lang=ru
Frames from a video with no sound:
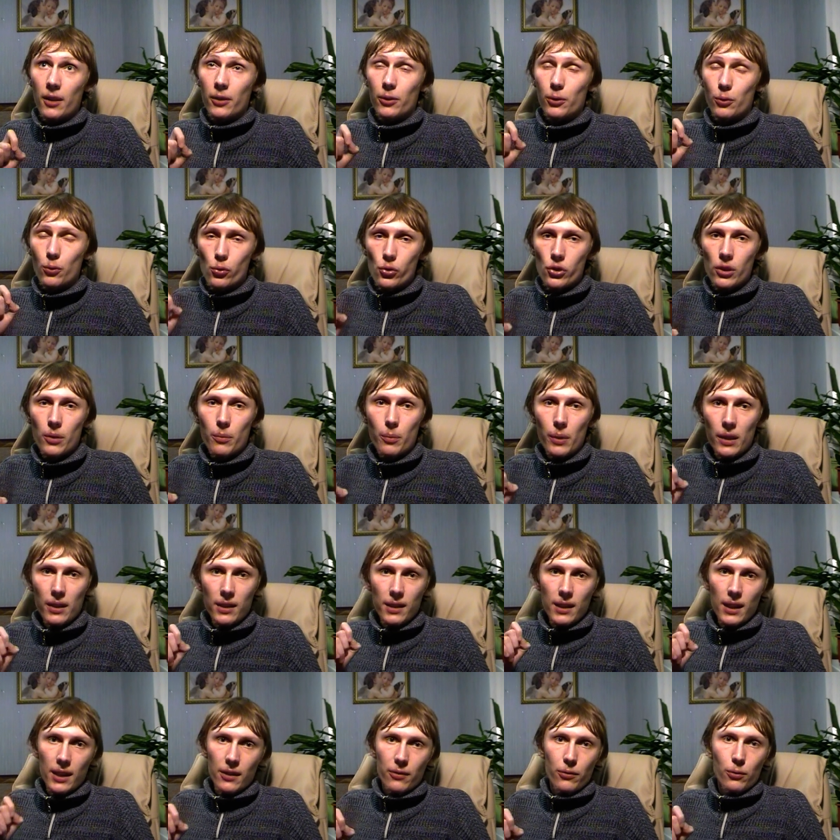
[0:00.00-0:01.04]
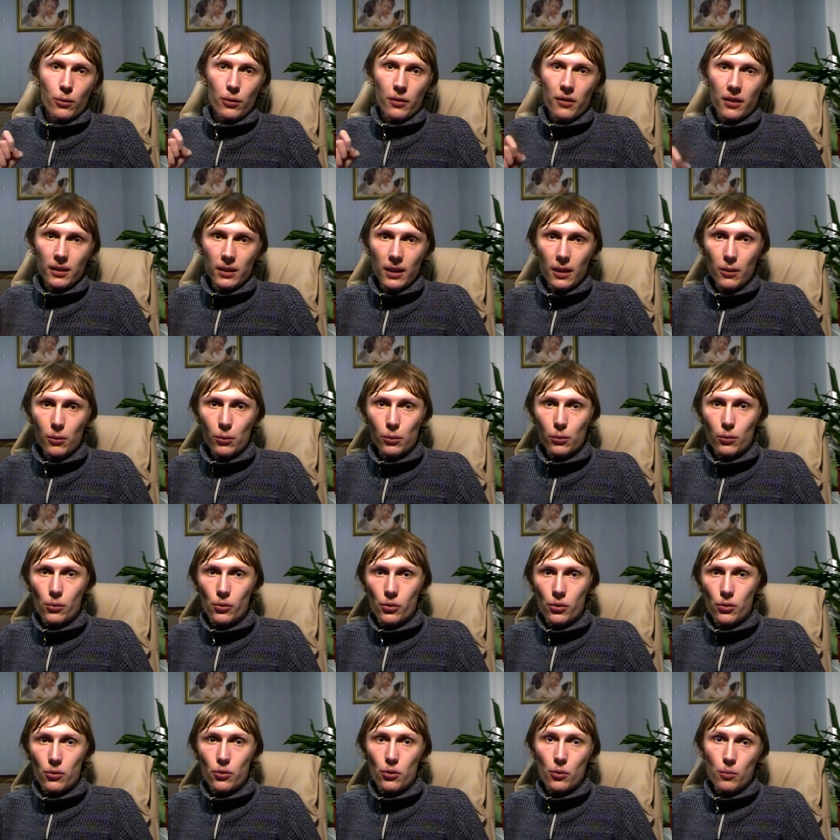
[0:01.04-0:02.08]
Нужно поднять функционалку,
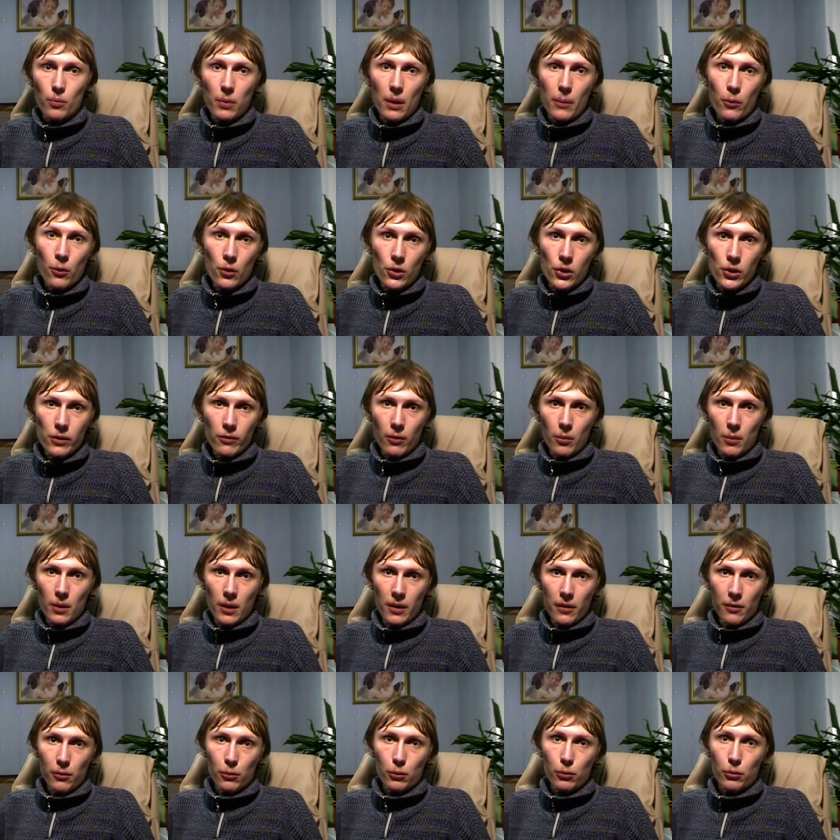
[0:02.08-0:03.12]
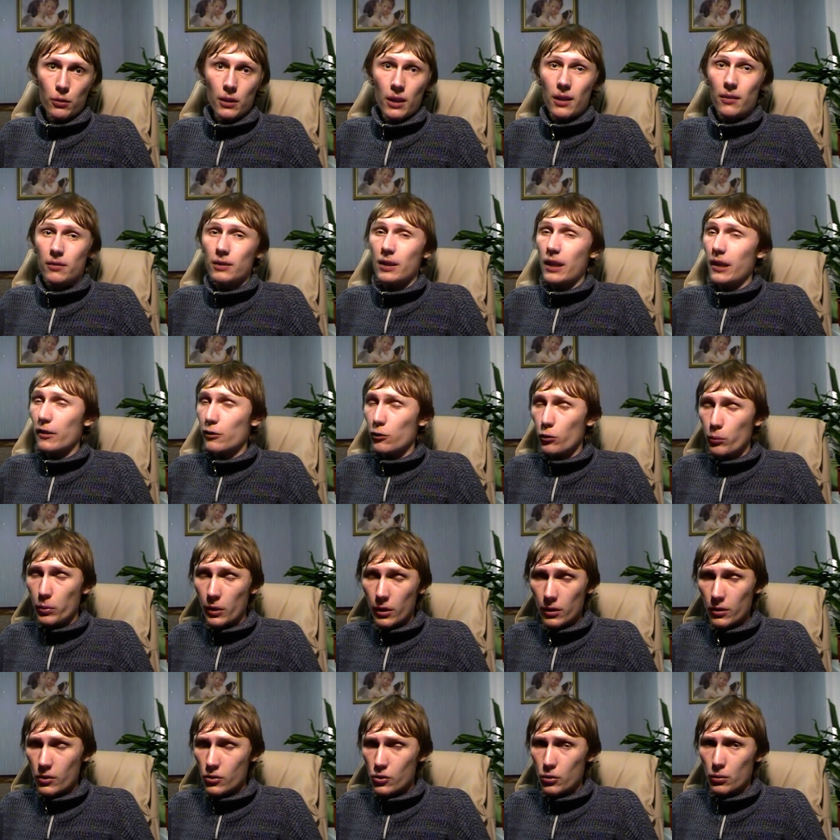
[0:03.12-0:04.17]
нужно чуть побольше выбрасывать ударов. Да, супер
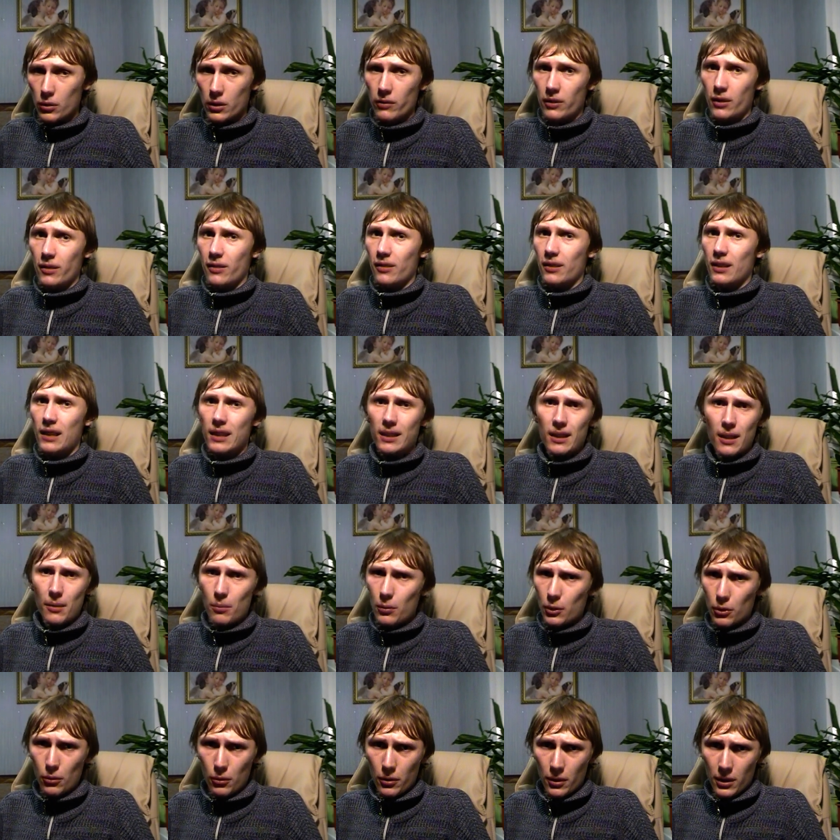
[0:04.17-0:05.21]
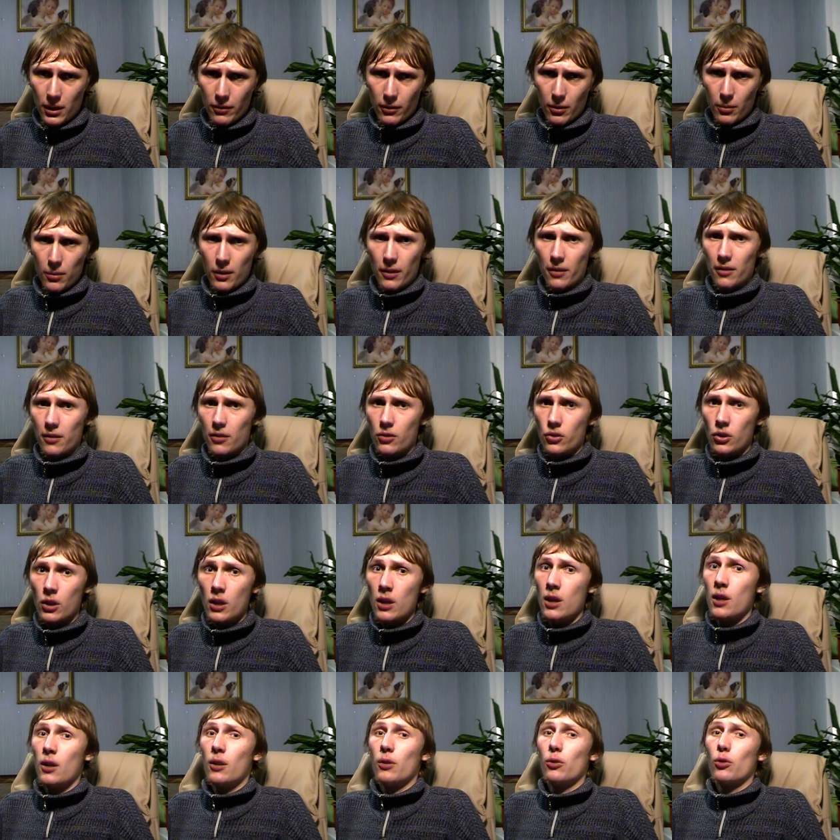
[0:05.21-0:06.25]
тяжелый вес, да, там много не выбросишь,
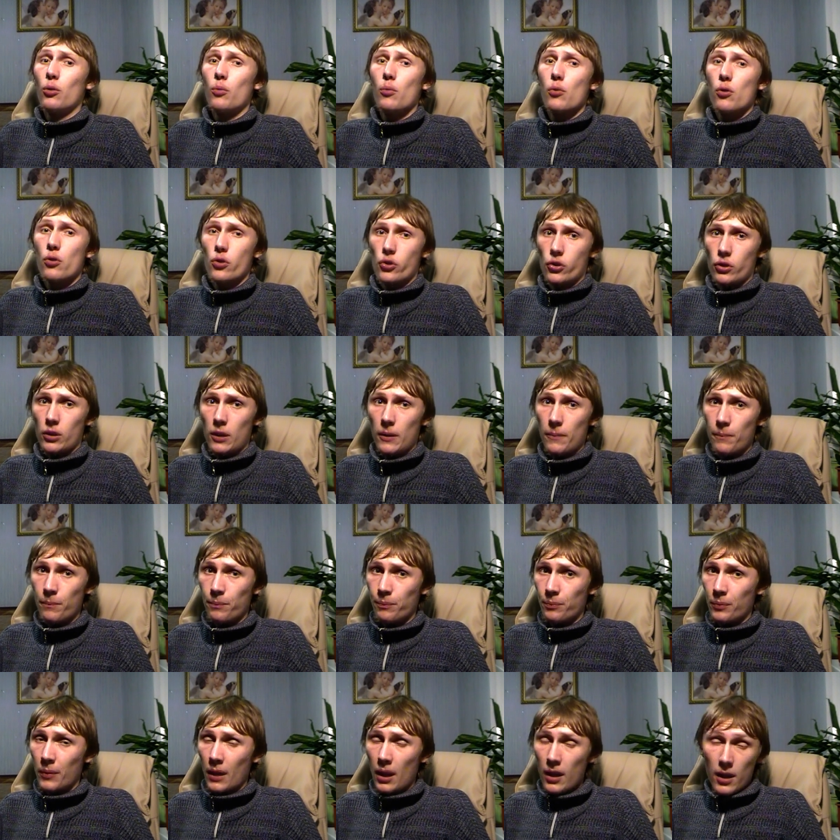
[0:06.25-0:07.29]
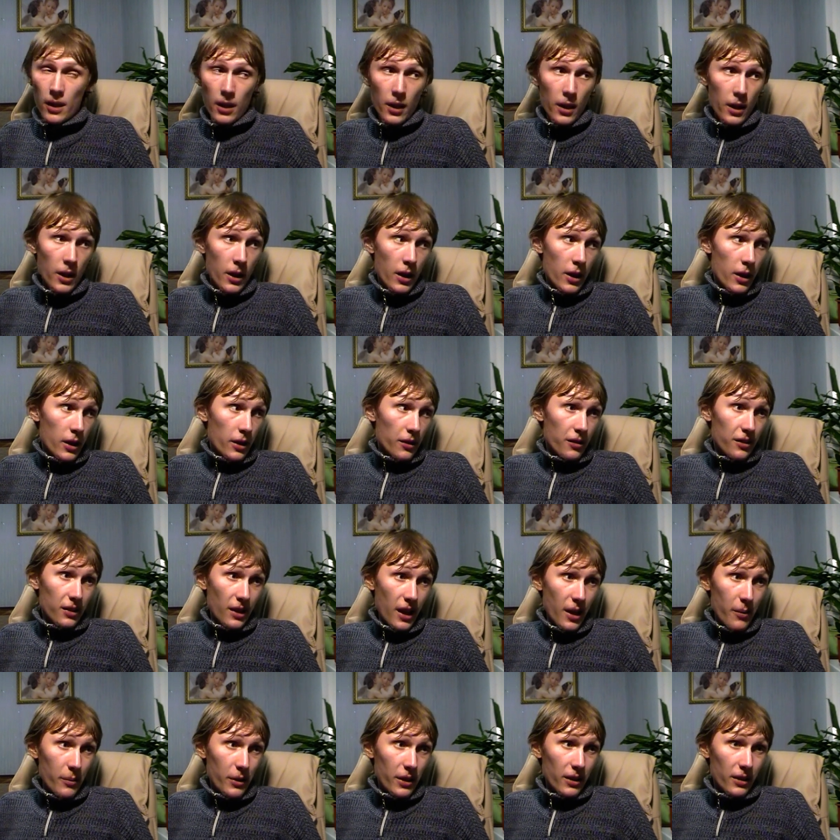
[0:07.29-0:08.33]
но можно.
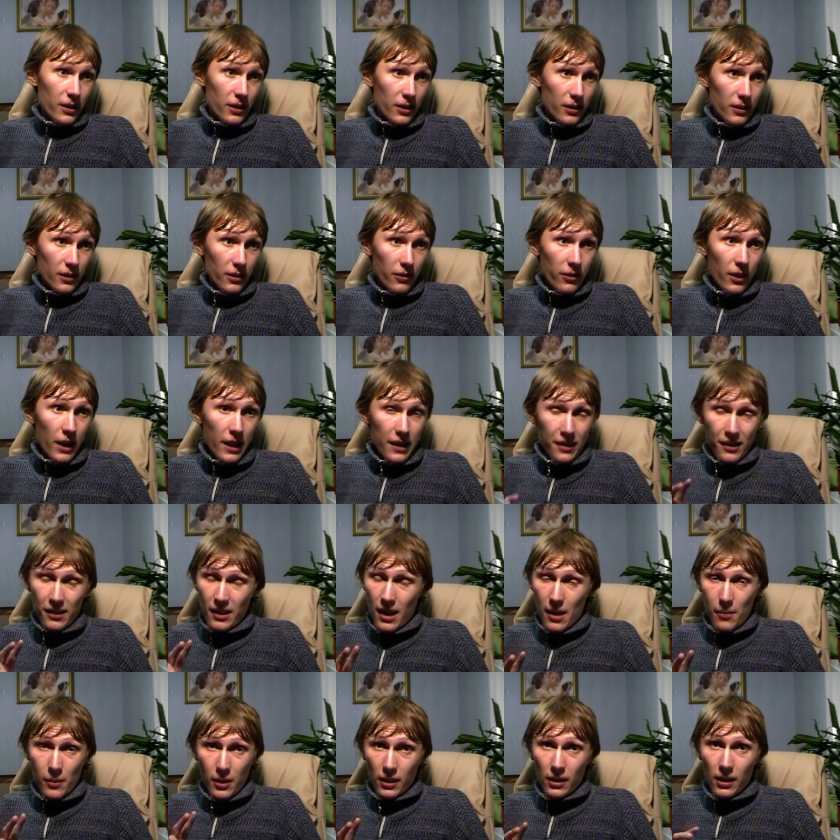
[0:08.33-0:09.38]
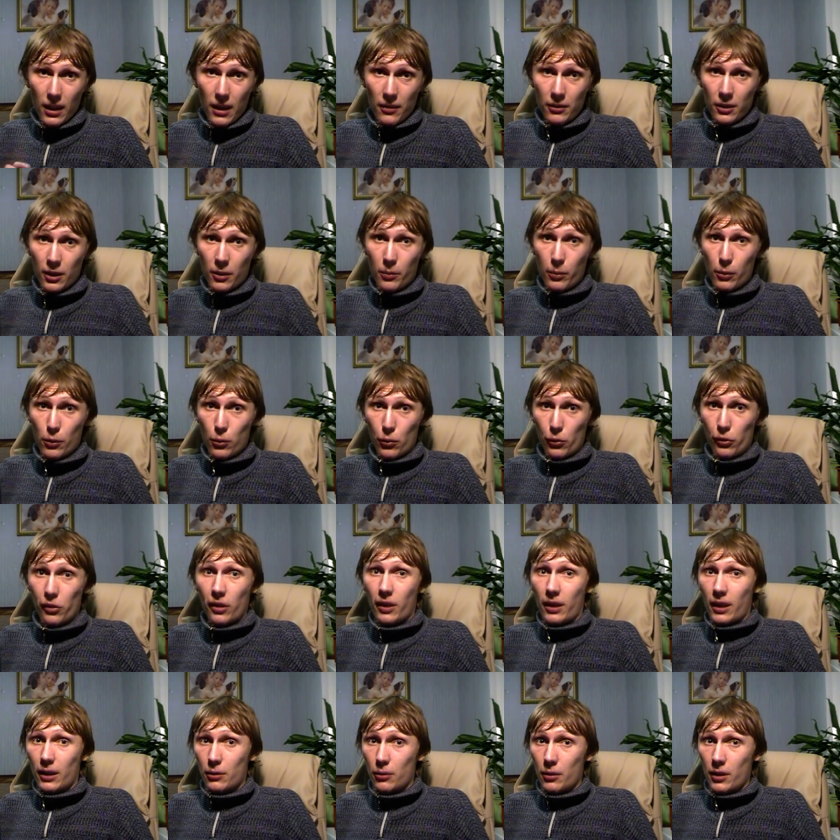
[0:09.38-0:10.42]
Самые, два самых главных плюса,
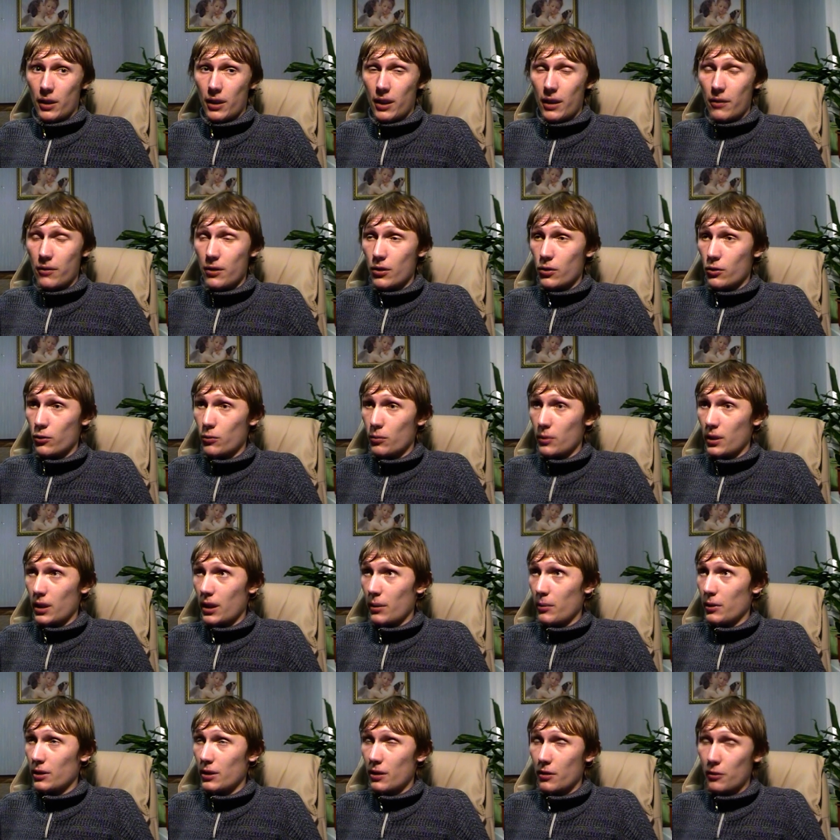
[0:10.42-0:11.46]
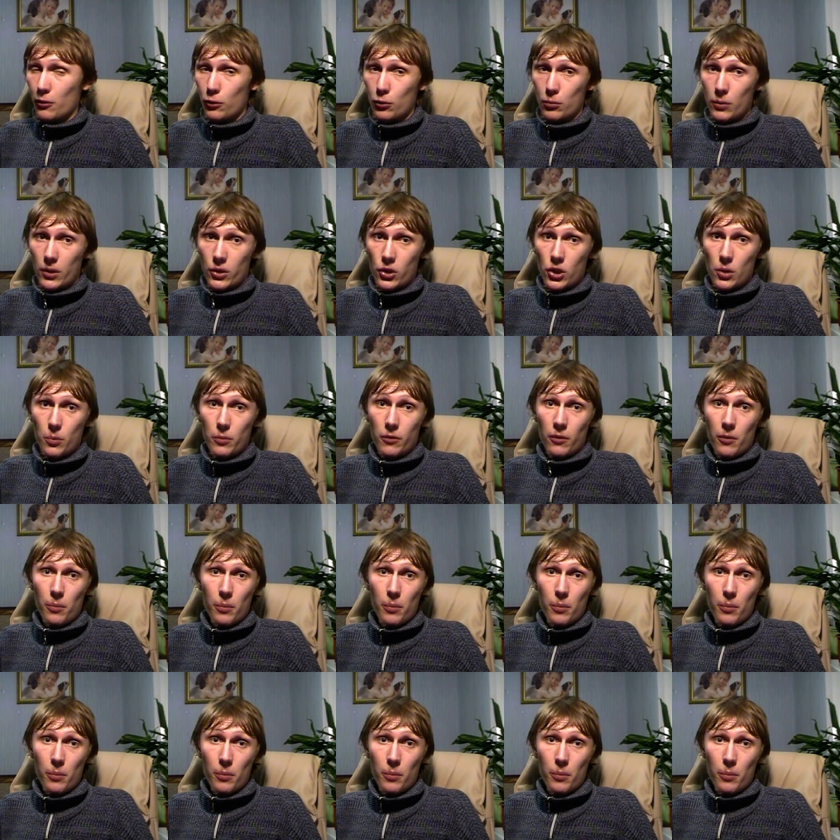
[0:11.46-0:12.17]
которые я вижу у Магомеда Расул Маджимове.